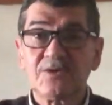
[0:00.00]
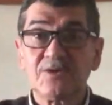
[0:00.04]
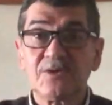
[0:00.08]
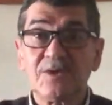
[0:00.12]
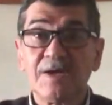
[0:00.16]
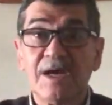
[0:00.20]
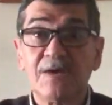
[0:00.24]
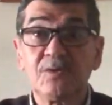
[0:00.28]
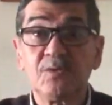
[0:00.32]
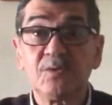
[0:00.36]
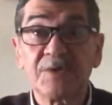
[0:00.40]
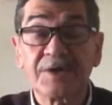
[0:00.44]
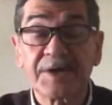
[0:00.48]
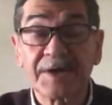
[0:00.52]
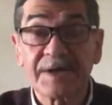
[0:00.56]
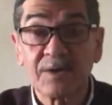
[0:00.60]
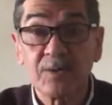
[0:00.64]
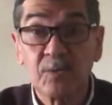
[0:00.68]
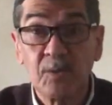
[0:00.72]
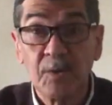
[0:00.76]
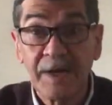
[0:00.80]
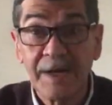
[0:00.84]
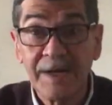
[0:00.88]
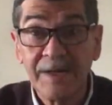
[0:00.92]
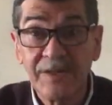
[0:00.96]
Yo le hago un
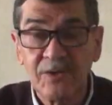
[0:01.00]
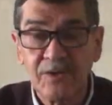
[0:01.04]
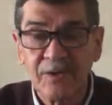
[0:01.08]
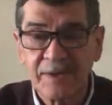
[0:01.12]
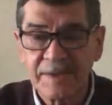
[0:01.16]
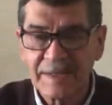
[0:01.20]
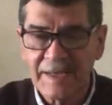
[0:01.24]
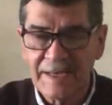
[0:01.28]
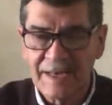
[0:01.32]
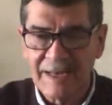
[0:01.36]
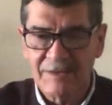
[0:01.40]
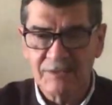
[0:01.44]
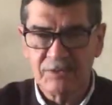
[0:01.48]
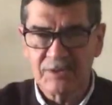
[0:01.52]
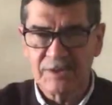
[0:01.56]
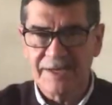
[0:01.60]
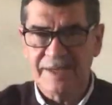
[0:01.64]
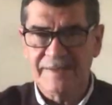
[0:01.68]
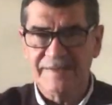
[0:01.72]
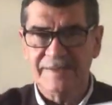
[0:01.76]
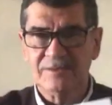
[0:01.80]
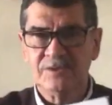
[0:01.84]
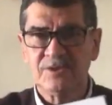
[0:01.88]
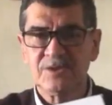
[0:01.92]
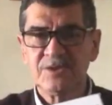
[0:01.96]
recuerdo ahí en la
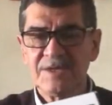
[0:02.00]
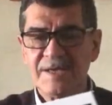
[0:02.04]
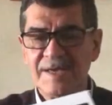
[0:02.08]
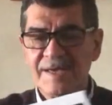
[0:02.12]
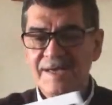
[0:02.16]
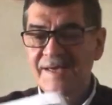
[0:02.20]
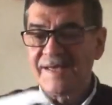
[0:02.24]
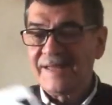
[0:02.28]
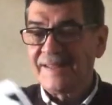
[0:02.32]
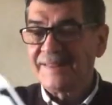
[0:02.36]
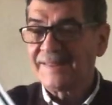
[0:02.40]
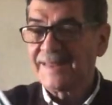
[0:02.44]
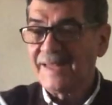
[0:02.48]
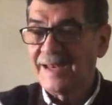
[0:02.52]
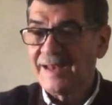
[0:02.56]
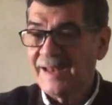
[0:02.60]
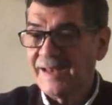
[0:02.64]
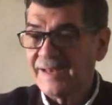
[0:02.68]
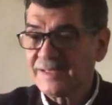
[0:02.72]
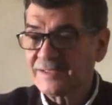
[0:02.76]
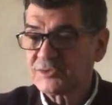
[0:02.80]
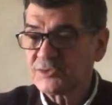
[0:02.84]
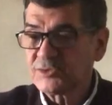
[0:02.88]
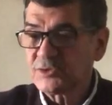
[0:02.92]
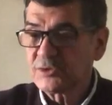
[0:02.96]
hoja de hoy de la
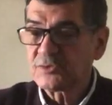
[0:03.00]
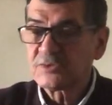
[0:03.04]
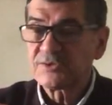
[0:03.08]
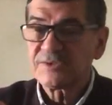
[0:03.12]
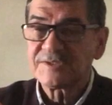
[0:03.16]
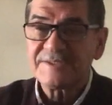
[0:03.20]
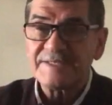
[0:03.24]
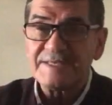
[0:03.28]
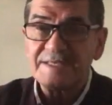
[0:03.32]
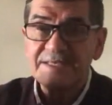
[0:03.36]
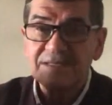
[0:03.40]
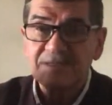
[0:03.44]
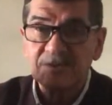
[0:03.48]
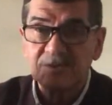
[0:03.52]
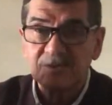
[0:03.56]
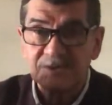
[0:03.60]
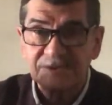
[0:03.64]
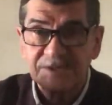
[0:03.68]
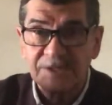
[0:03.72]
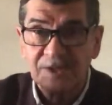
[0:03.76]
lección 5.